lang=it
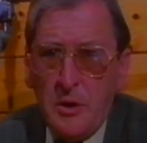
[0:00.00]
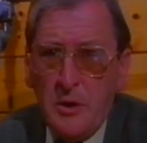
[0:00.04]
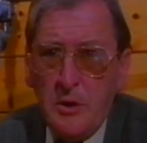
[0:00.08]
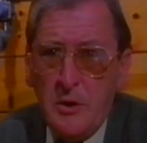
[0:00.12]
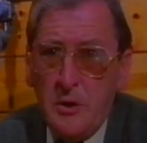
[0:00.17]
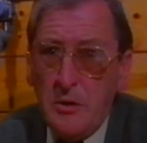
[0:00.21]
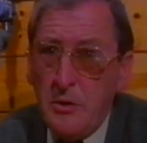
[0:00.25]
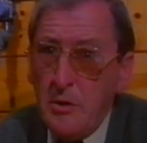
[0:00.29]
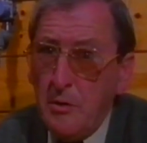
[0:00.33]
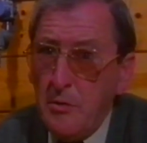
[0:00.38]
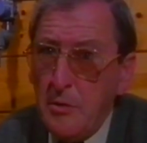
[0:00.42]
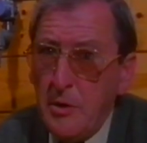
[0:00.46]
La
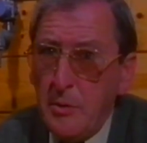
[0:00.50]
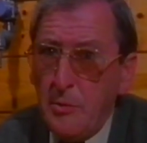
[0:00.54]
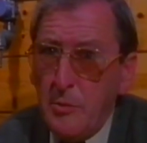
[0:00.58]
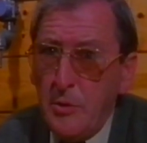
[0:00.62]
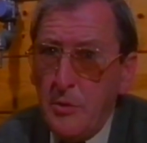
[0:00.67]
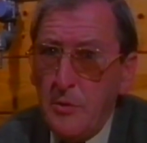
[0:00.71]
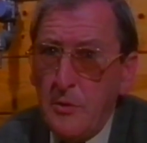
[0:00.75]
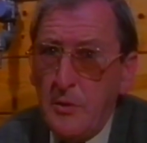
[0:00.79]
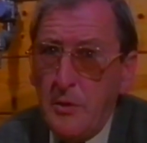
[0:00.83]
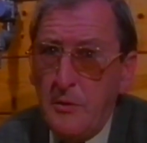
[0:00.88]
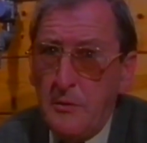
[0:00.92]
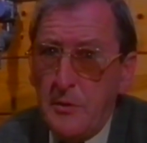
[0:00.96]
bullia
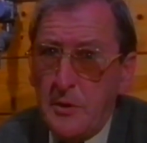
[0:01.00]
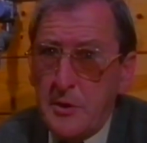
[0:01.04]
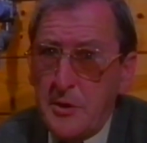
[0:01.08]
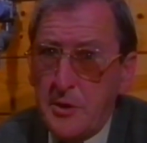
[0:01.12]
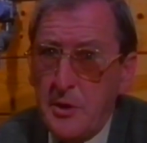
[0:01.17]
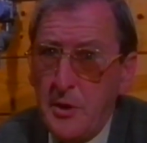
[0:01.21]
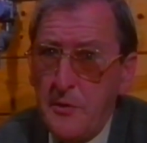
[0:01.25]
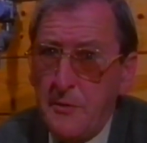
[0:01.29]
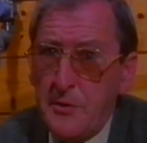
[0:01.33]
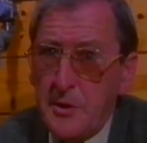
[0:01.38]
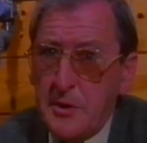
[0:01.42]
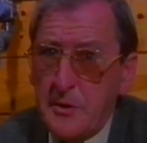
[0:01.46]
può
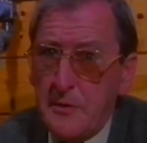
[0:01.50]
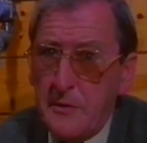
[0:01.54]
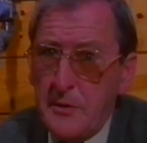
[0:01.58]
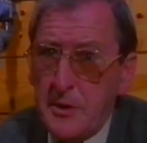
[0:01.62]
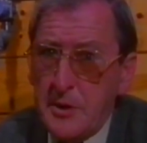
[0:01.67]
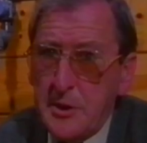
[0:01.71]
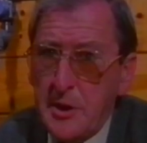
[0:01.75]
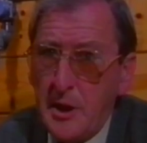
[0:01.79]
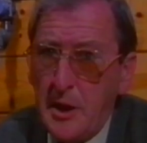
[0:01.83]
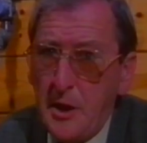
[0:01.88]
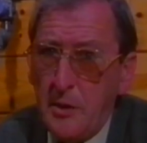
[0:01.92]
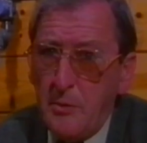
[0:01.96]
muoversi
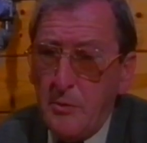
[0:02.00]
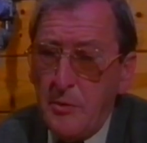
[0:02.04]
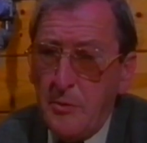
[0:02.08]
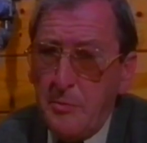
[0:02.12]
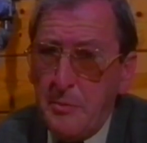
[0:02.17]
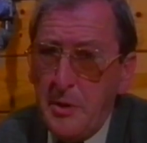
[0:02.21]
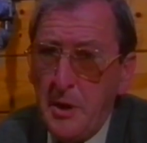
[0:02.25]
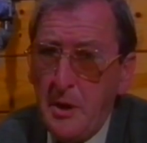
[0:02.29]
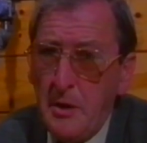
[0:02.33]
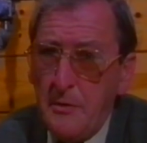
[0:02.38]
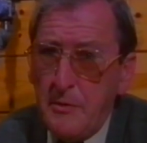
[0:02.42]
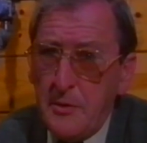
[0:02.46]
agevolmente sulla
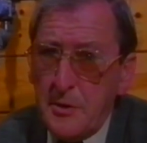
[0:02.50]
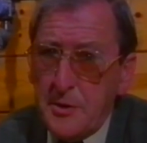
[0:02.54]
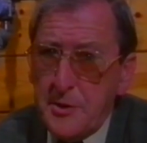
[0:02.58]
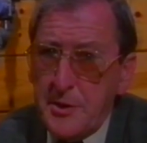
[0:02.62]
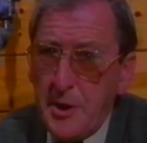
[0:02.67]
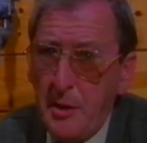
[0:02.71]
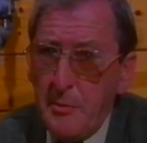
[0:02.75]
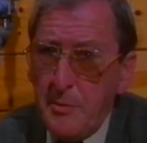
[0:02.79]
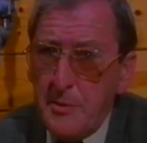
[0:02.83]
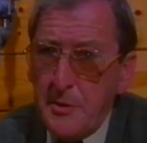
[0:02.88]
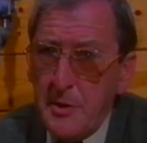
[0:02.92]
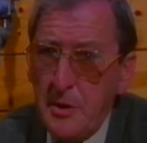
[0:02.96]

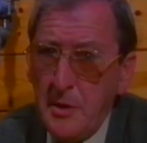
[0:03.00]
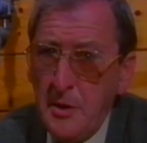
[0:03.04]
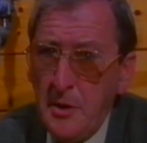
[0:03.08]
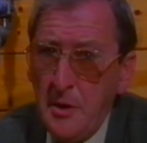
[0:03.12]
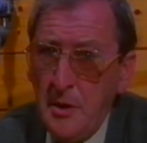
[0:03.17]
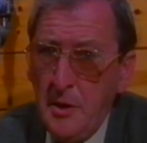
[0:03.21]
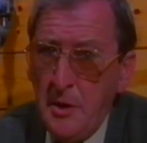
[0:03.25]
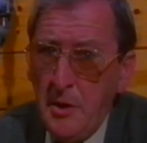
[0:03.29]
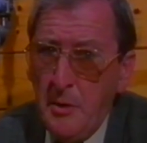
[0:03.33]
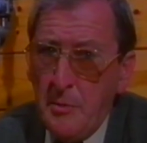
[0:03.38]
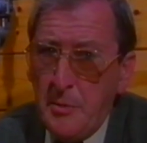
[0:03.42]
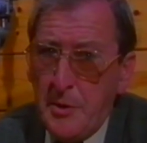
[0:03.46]
sabbia, ma
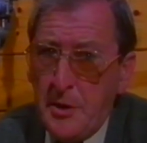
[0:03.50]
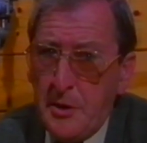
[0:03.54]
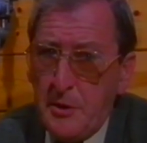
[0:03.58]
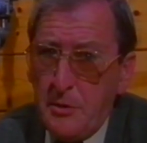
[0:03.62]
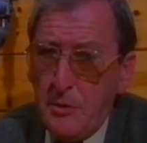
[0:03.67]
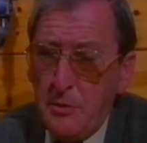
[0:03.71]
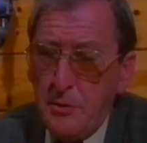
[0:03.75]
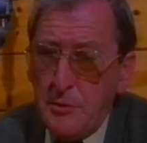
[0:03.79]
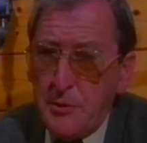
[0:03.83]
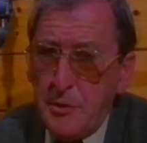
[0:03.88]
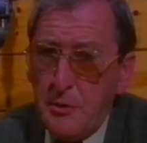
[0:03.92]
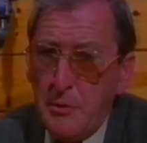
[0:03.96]
anche
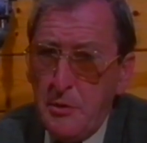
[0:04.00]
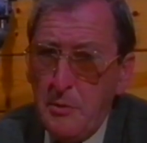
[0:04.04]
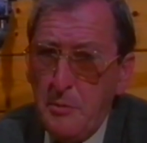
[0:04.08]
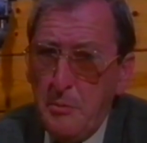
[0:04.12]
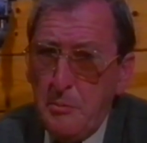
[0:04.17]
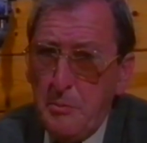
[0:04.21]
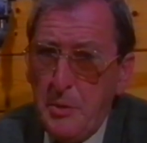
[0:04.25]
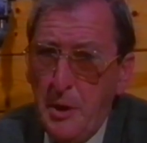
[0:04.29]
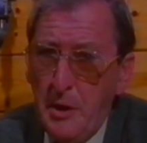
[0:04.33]
scavare nella